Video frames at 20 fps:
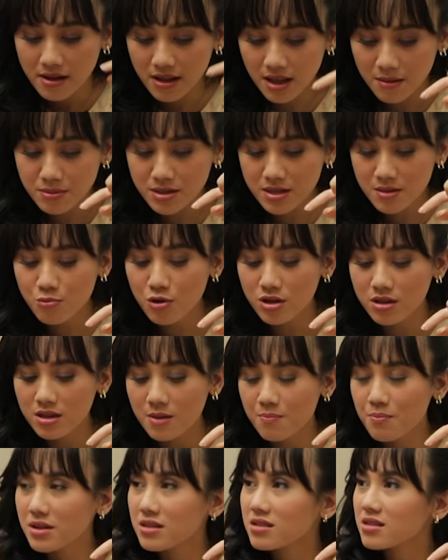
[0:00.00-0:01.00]
Lemonnya buat
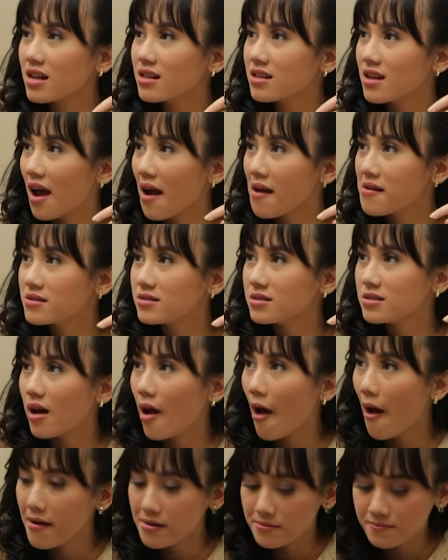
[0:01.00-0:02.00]
diperes kali ya?
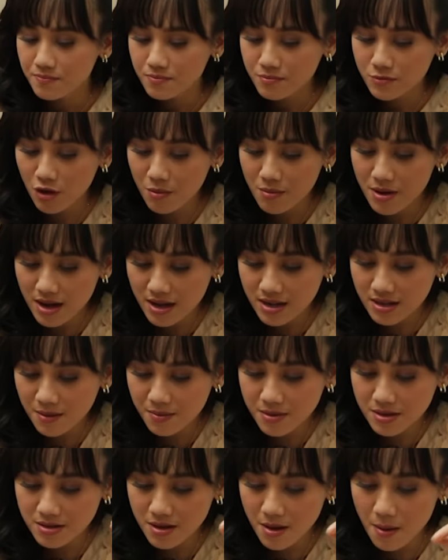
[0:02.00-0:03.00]
Coba ya kita
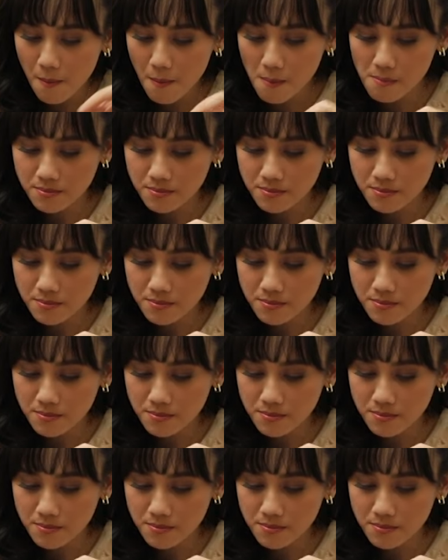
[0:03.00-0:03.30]
press ya.